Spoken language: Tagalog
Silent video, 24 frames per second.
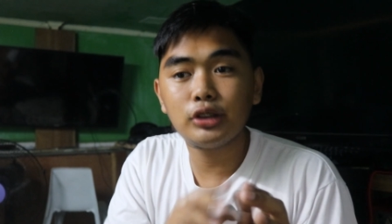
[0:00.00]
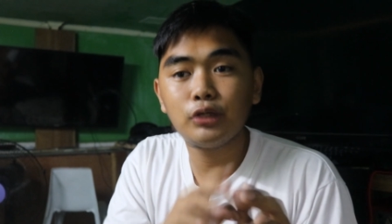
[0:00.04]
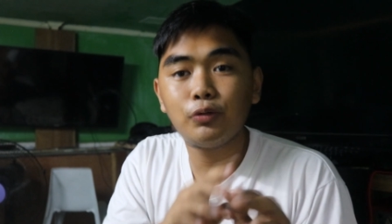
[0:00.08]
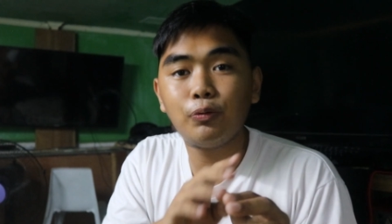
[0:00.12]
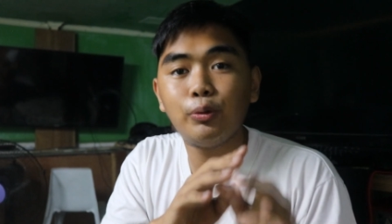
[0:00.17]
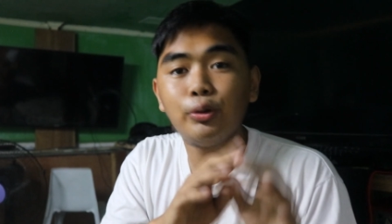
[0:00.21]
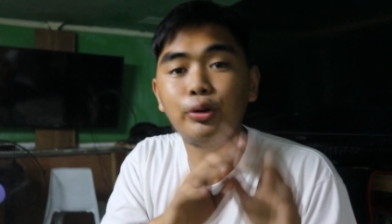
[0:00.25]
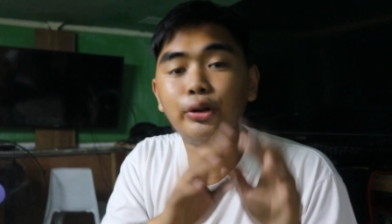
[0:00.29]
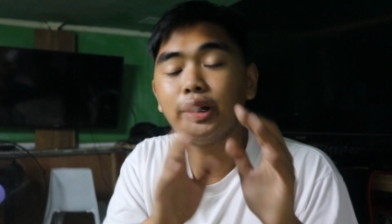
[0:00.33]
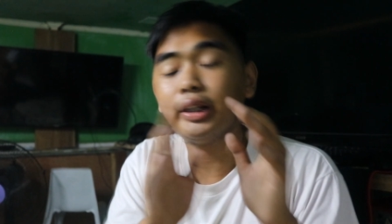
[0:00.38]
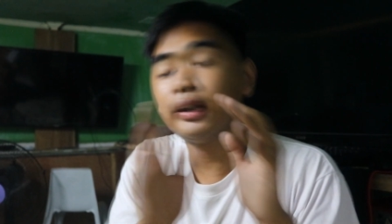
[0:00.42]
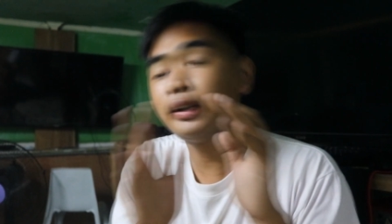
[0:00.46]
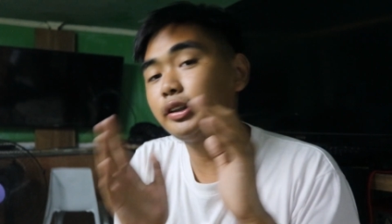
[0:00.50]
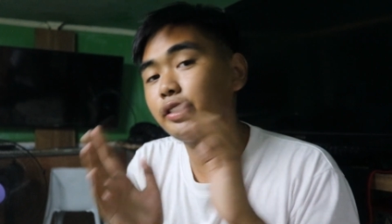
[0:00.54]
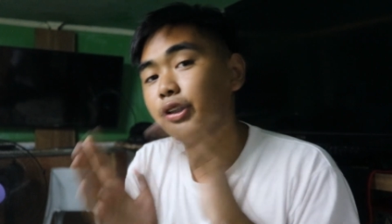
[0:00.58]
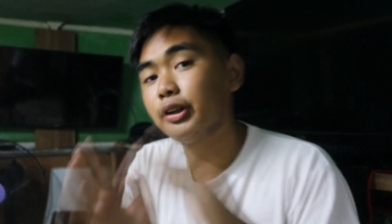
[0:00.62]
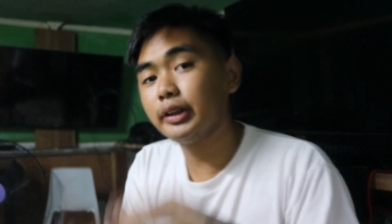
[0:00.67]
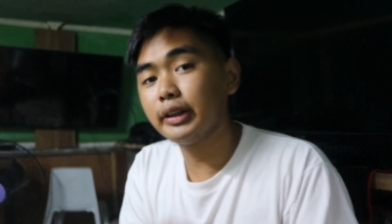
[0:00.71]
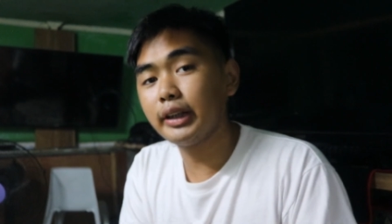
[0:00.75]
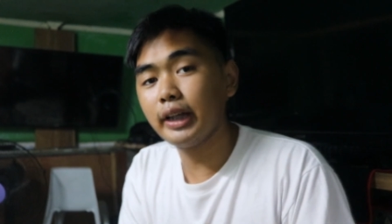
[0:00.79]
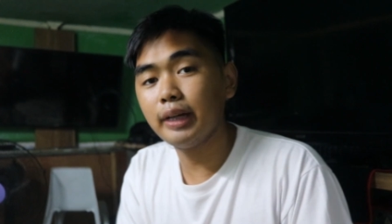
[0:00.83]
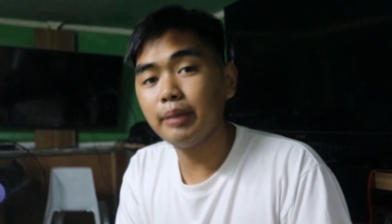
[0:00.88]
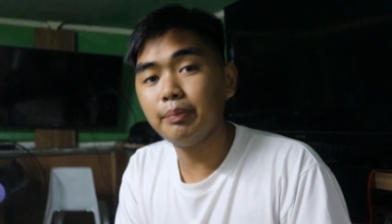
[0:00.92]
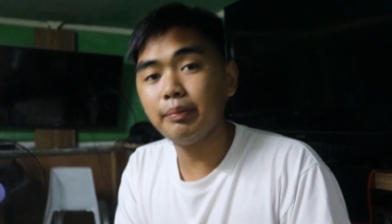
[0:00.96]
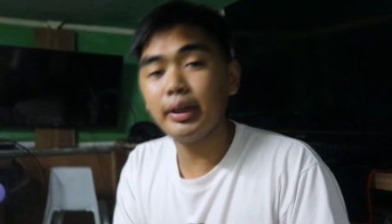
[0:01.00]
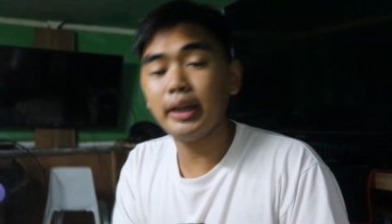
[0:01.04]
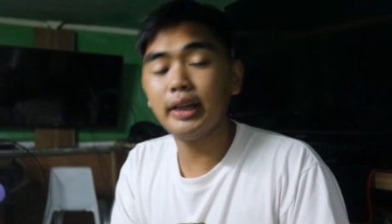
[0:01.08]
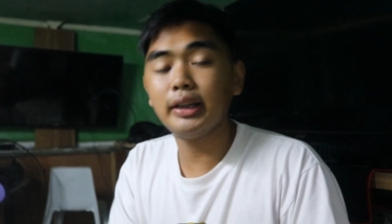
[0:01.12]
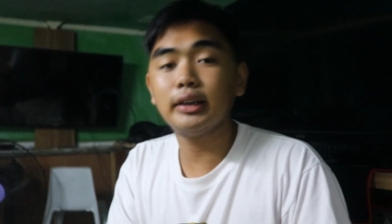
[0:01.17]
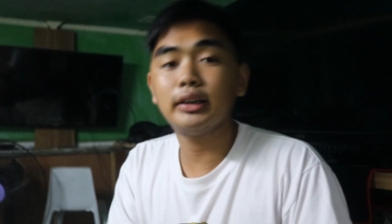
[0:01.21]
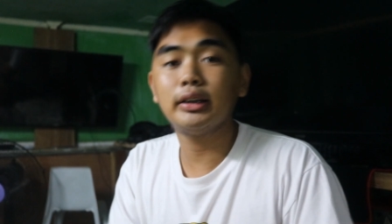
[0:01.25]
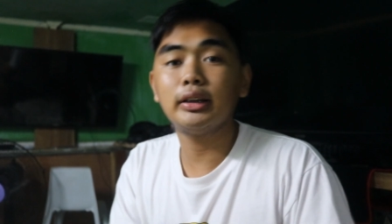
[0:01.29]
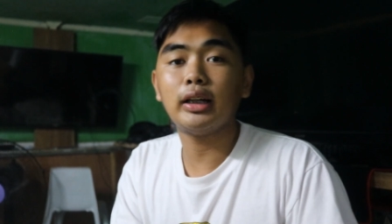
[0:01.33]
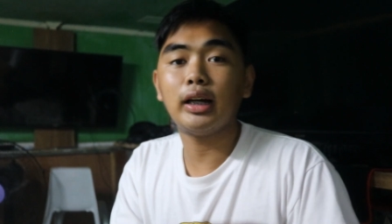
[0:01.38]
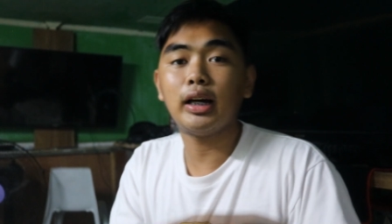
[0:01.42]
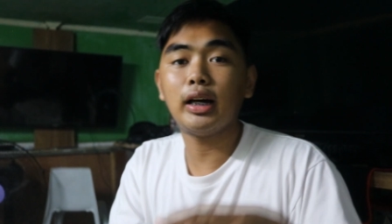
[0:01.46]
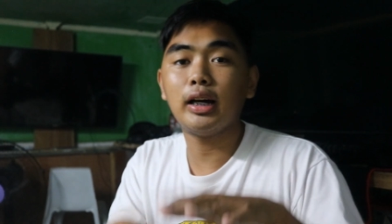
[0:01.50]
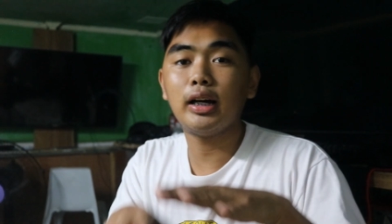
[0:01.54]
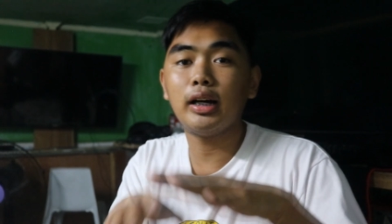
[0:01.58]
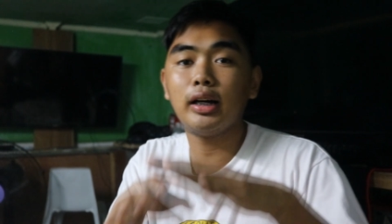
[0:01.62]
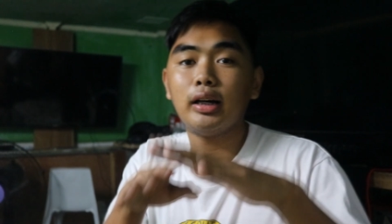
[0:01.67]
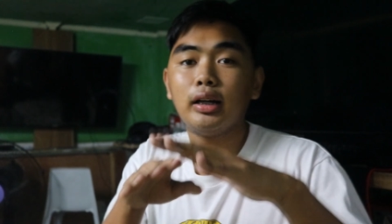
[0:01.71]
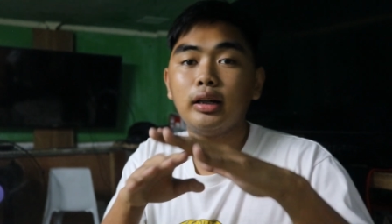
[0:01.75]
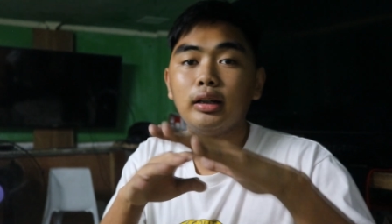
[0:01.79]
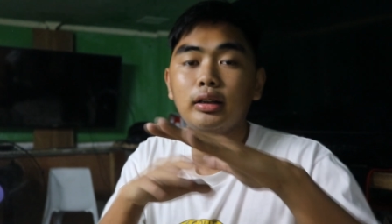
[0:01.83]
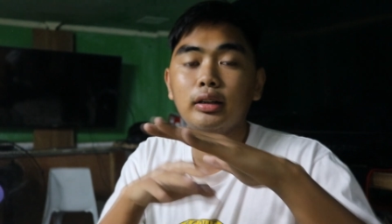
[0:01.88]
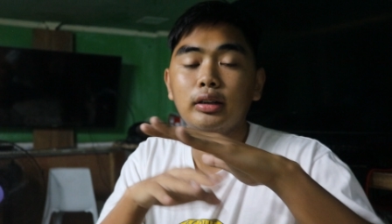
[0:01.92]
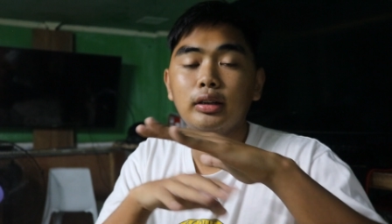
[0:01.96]
is pure entertainment
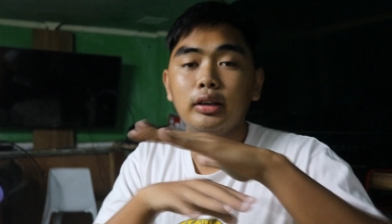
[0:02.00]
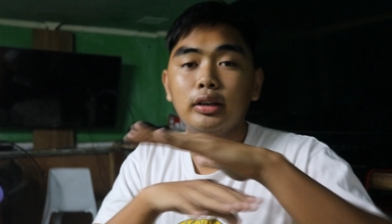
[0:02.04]
uh,